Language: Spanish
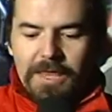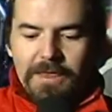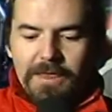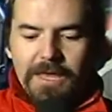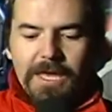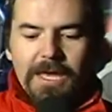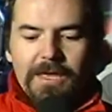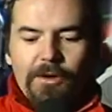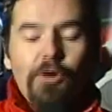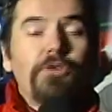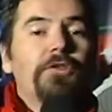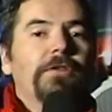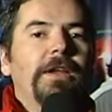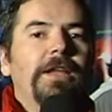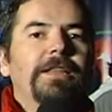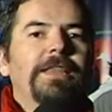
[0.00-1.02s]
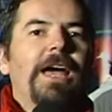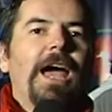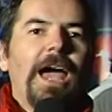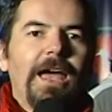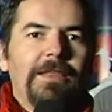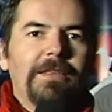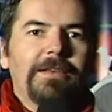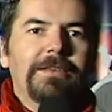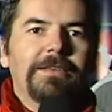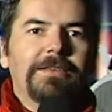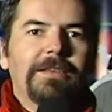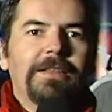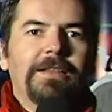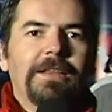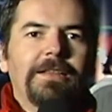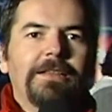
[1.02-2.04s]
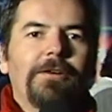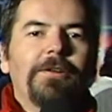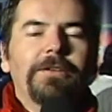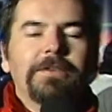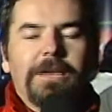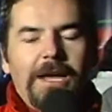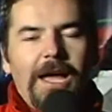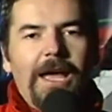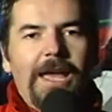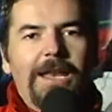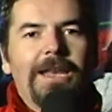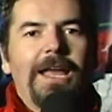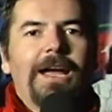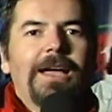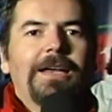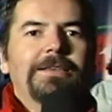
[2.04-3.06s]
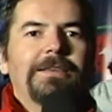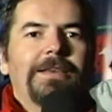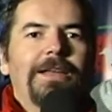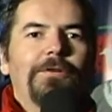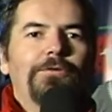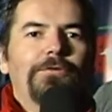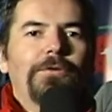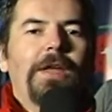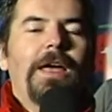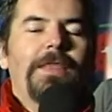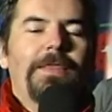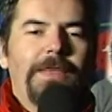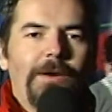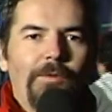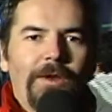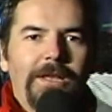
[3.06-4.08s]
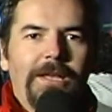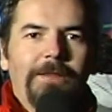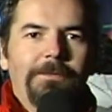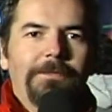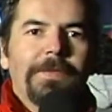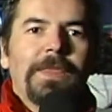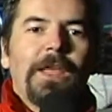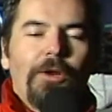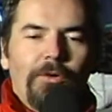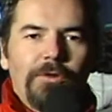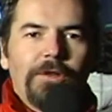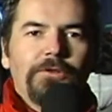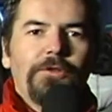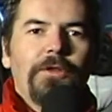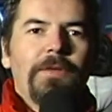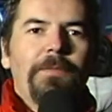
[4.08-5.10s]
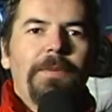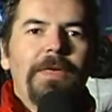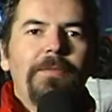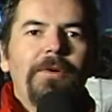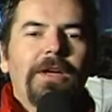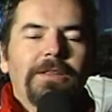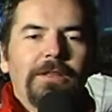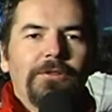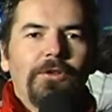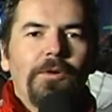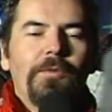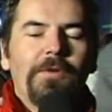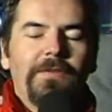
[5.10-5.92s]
de 8.30 a 17.30 horas acá en la Casa de la Cultura de Huelquén. Con esto nos despedimos, que estén todos muy